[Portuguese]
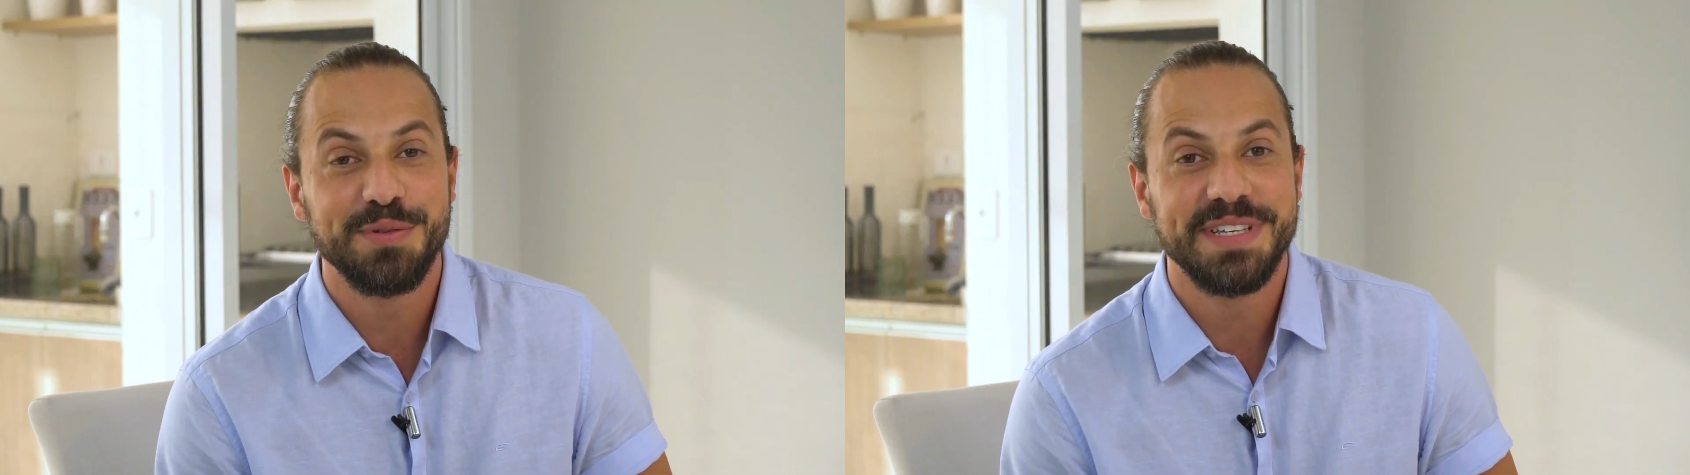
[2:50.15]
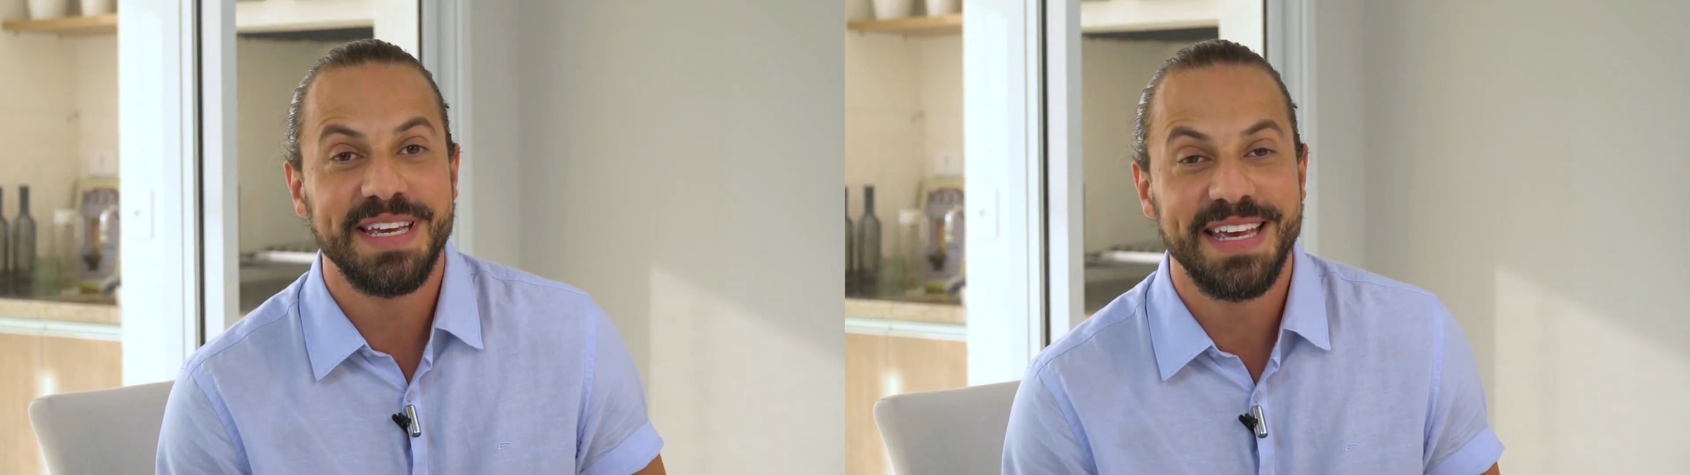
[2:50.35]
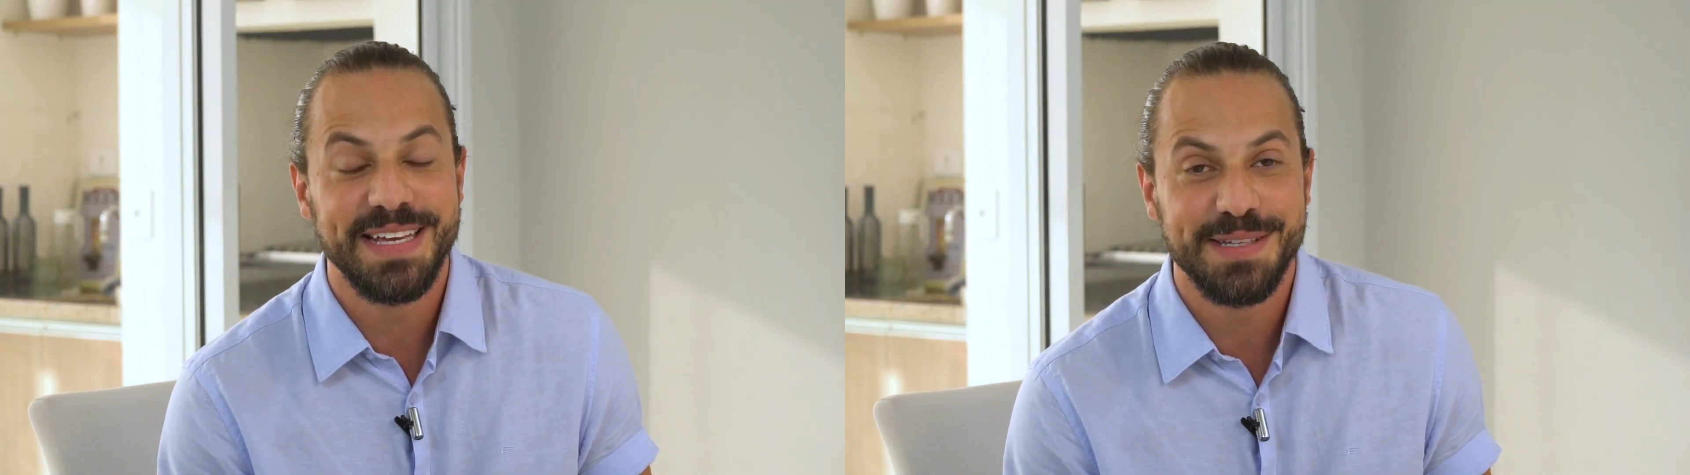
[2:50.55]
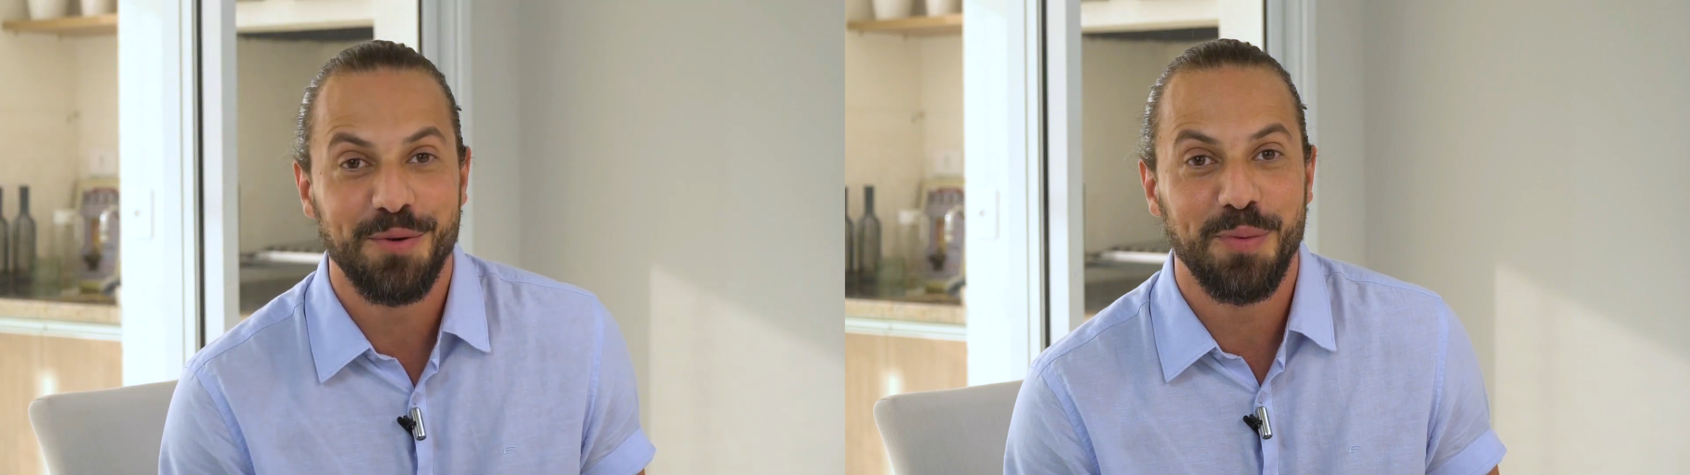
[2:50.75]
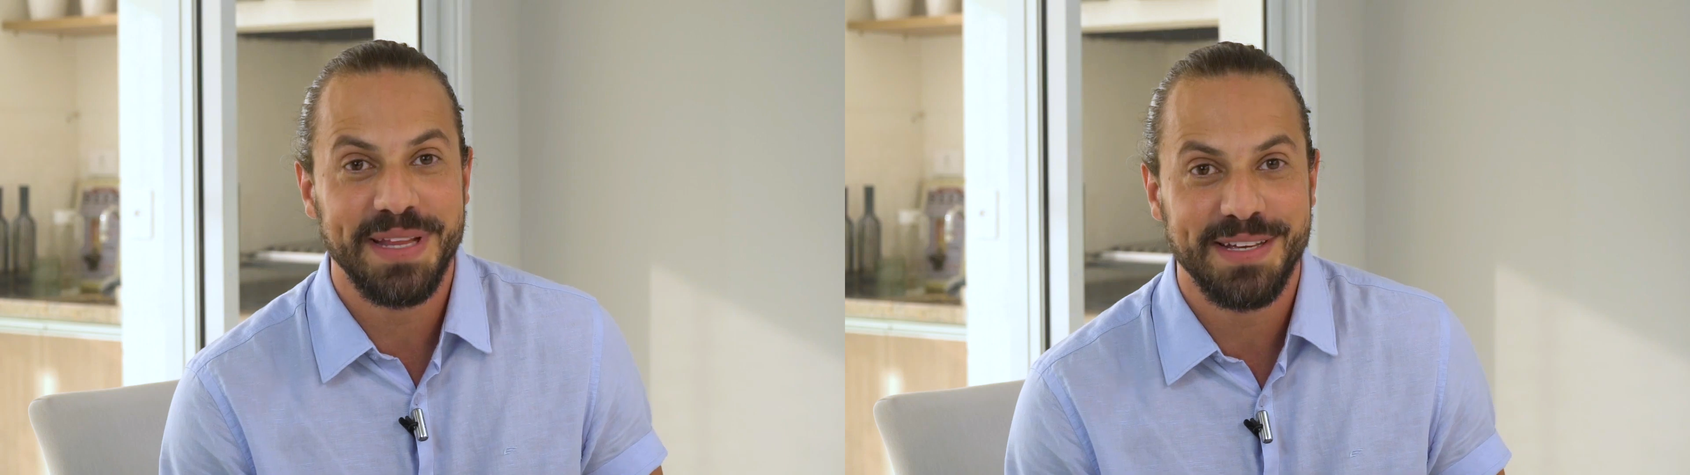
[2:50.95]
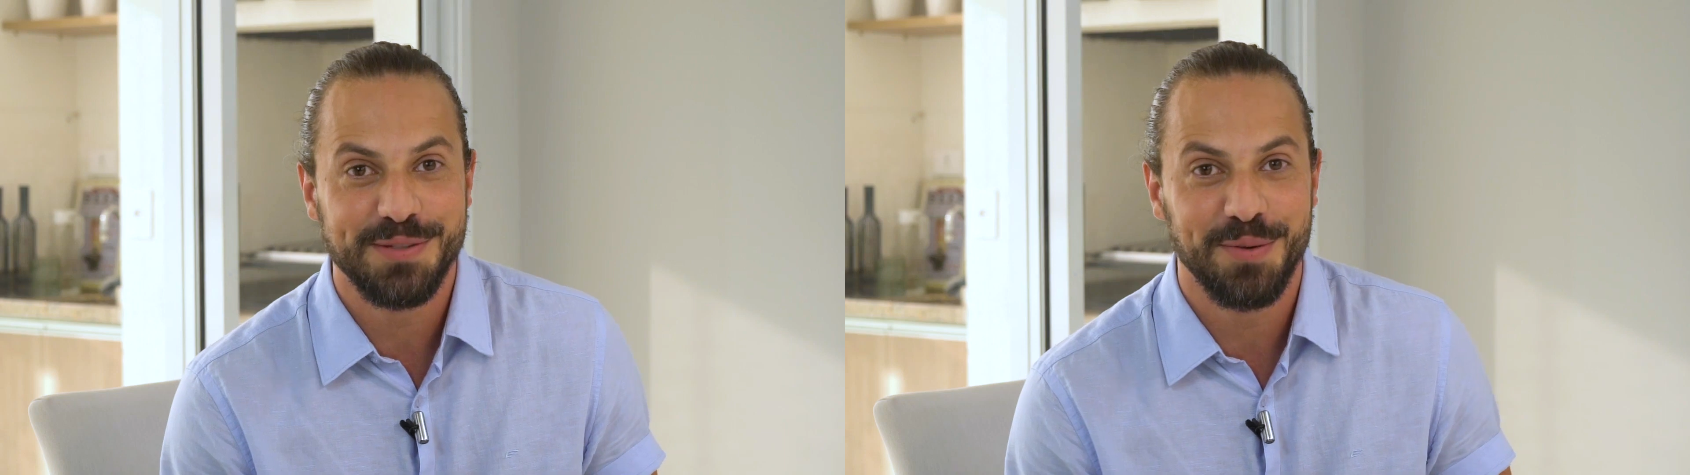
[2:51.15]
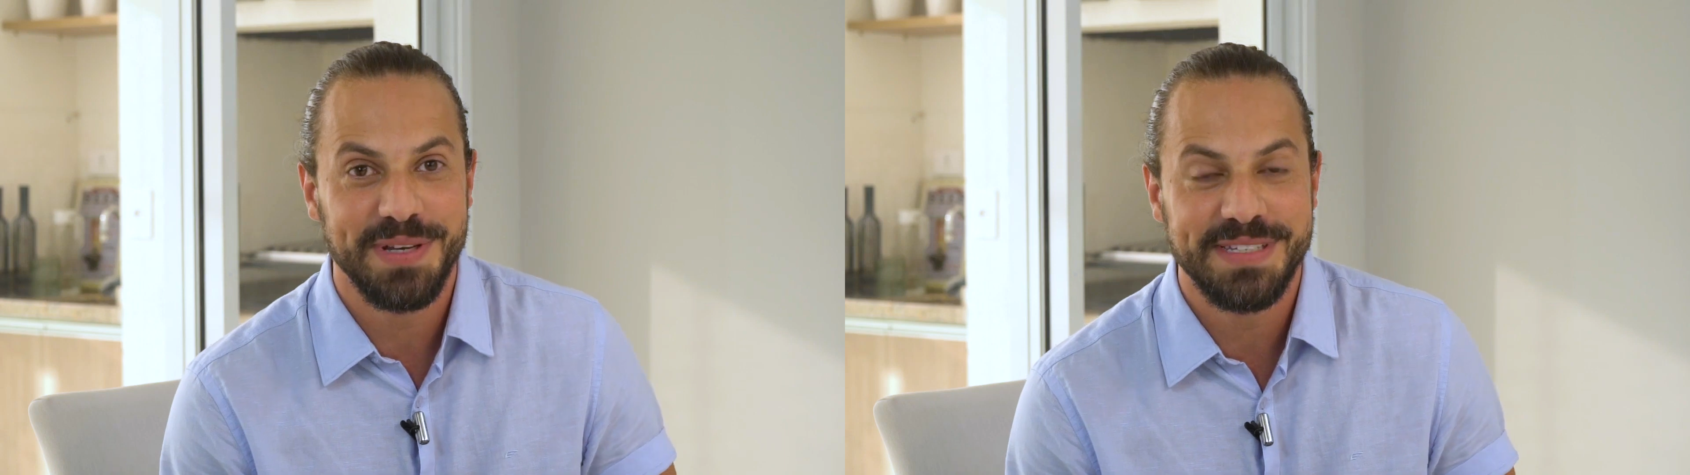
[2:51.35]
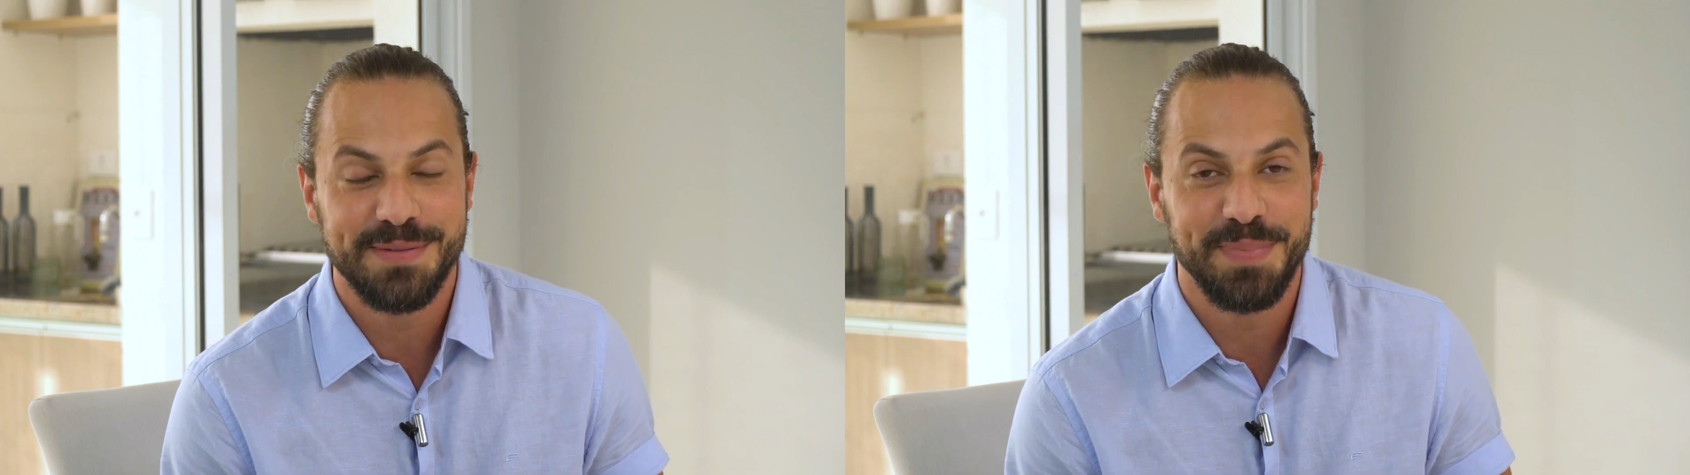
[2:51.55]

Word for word: segui as recomendações,